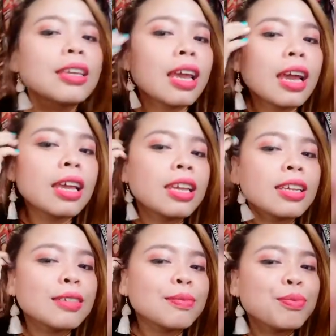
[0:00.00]

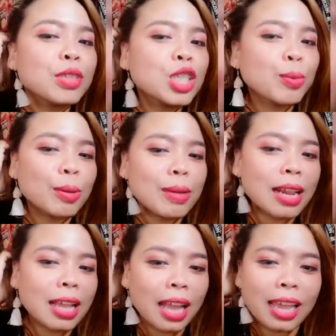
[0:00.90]
Kay, super
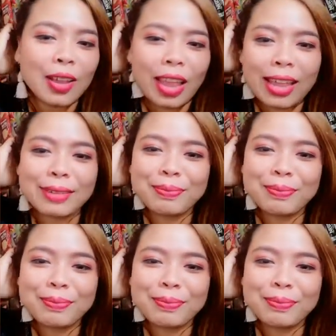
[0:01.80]
mahal kay, kay.